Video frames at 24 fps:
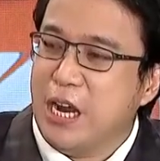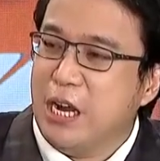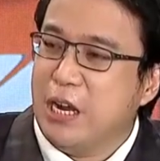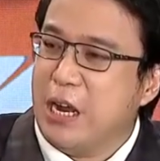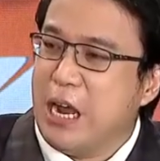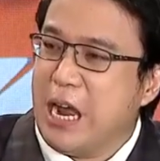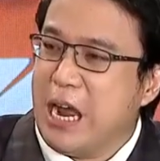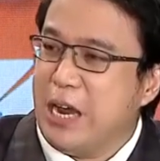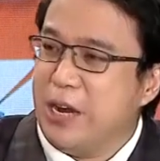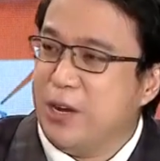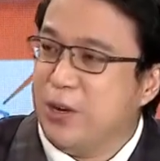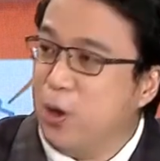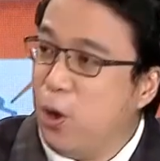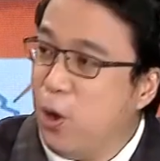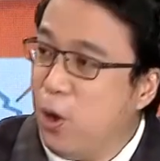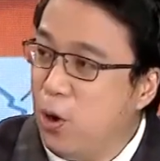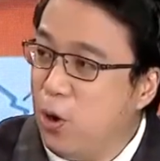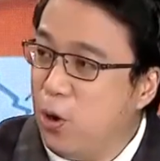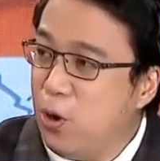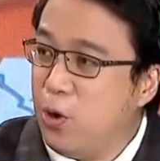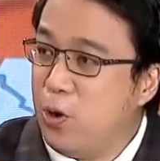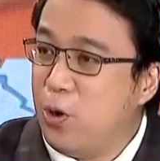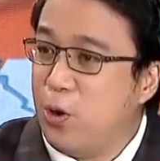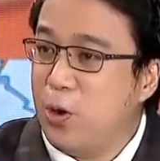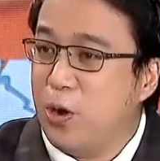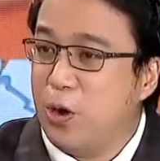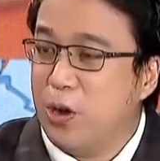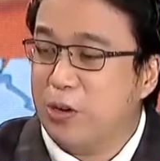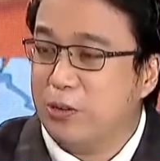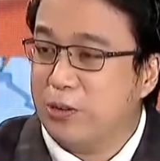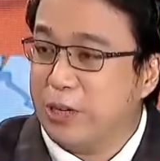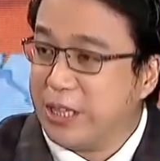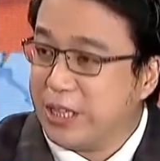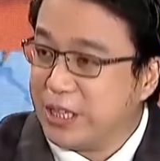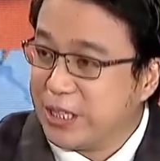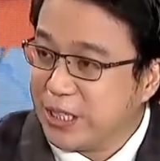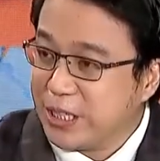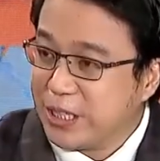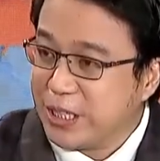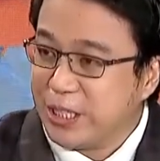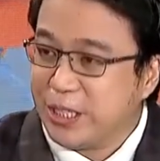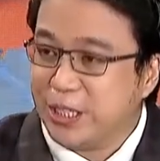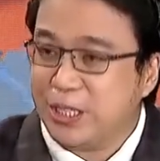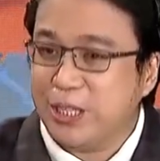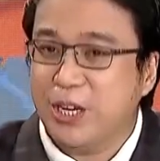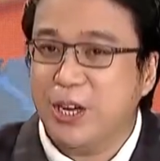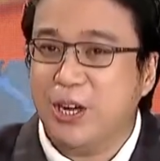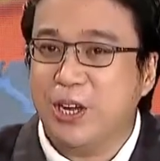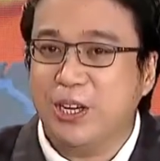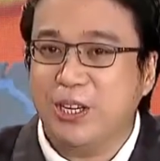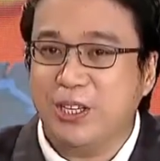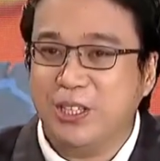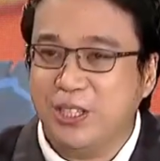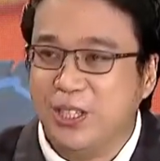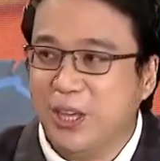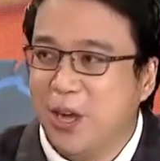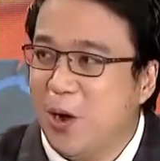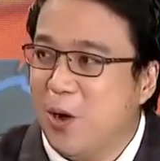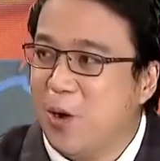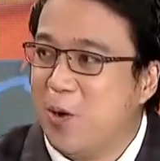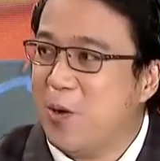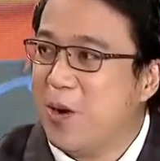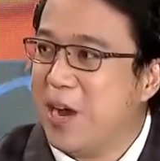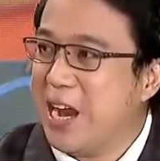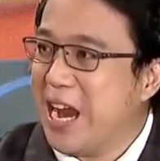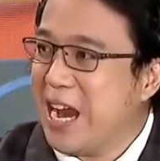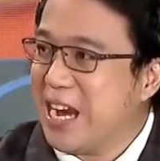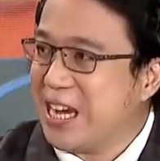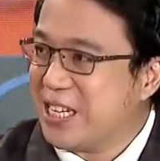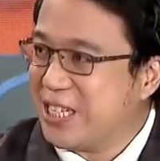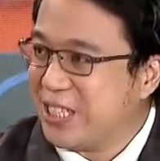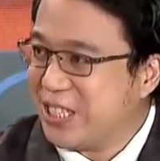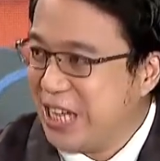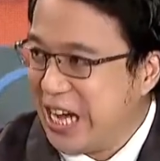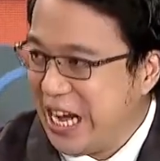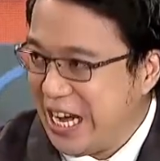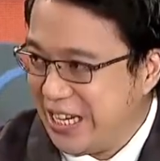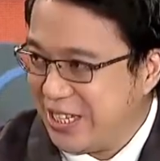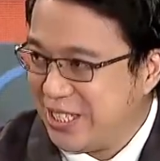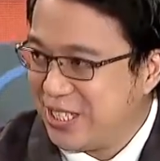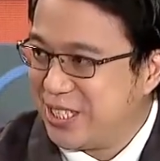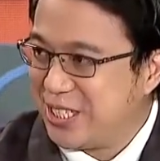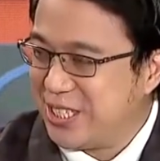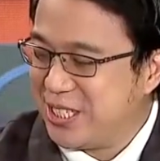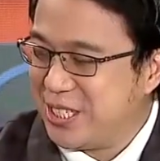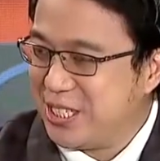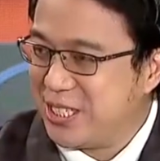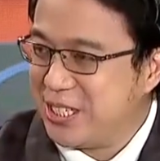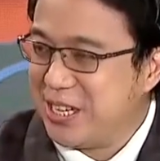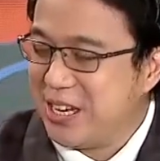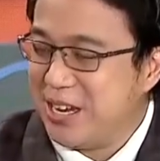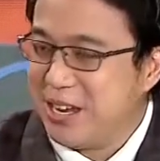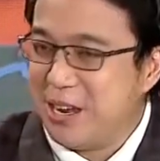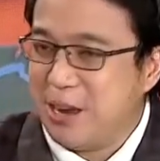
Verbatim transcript: uh, no return, no exchange.